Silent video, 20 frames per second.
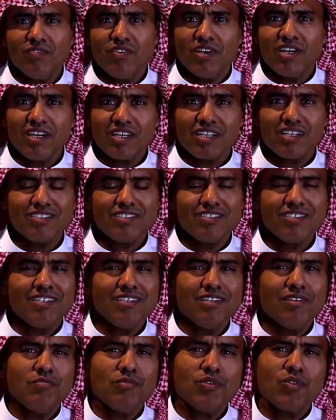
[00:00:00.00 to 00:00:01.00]
فخرج
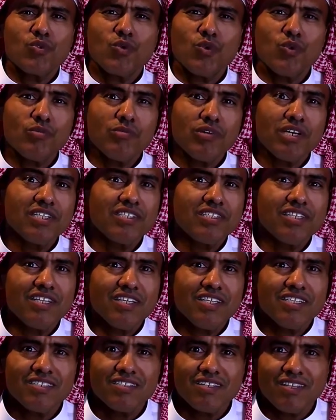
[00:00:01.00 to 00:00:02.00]
من ظلمات
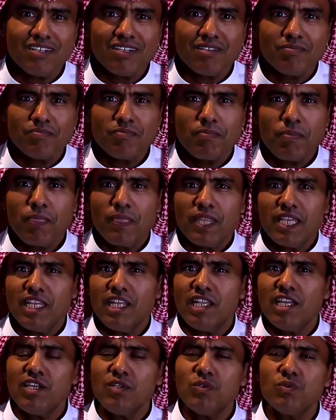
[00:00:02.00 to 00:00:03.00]
الإسلام
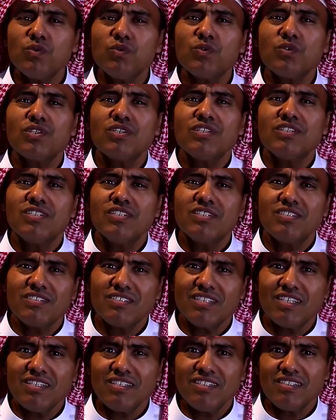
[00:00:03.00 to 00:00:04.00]
إلى نور
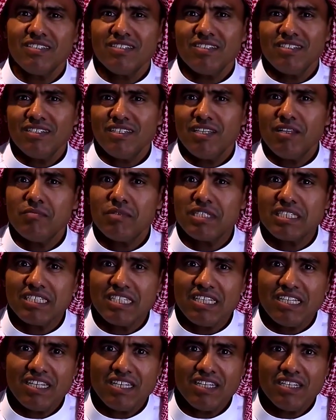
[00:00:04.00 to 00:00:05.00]
السيد
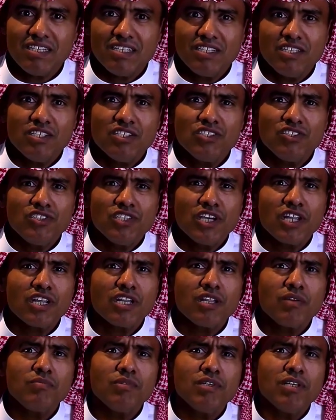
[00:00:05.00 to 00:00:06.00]
المسيح
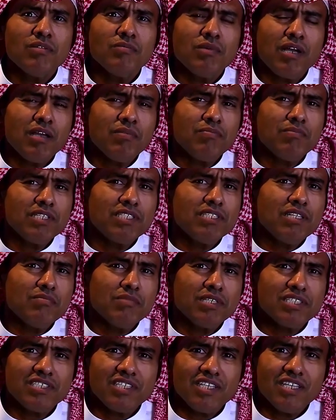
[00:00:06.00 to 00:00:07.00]
جرب محبة
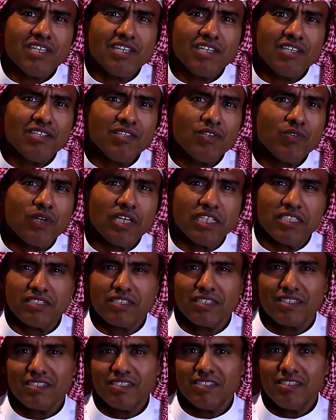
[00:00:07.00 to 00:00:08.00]
المسيح
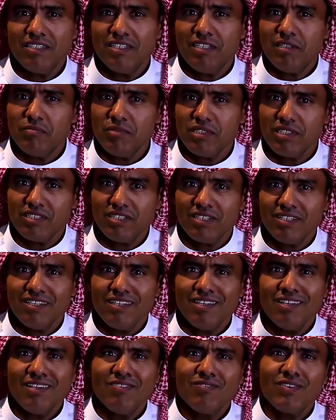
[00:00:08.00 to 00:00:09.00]
وأدرك نعمته
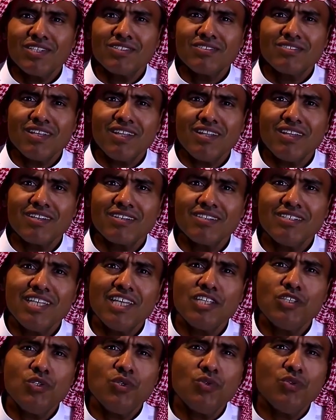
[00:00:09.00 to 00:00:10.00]
فانطلق
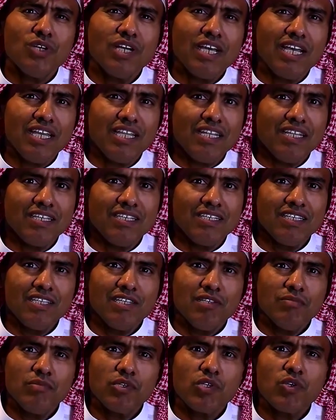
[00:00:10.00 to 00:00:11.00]
يدعو أهله
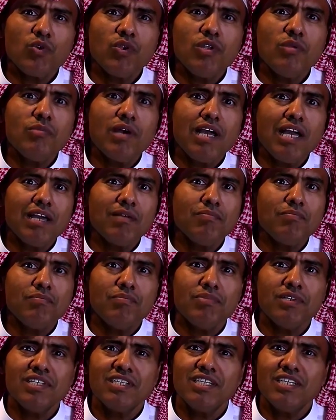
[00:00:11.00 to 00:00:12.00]
بكل
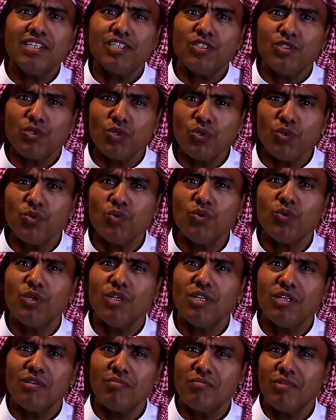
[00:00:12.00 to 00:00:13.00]
محبة
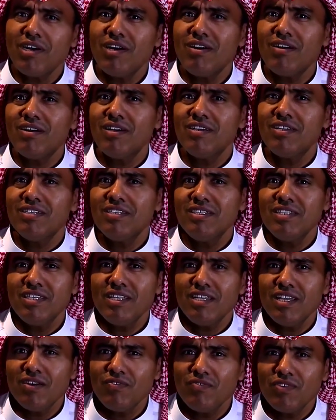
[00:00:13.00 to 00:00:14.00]
للدخول معاه
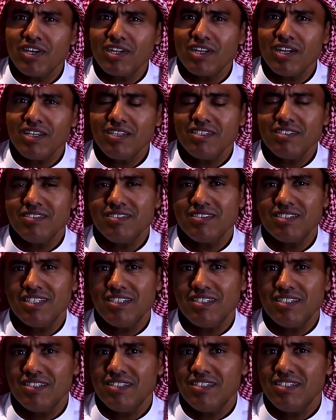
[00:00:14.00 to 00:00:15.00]
إلى فرح
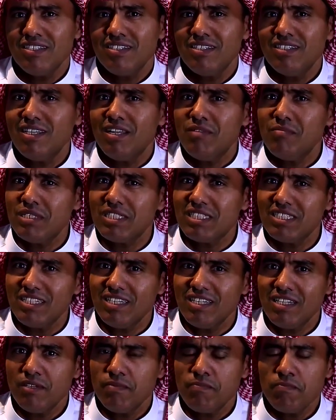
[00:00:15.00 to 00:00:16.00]
سيده
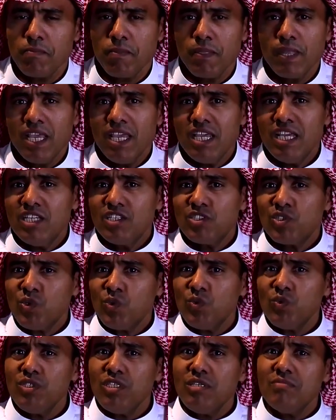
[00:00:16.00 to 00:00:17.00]
المسيح
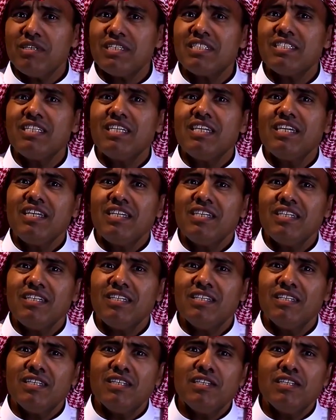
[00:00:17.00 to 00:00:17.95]
سعودي مسيحي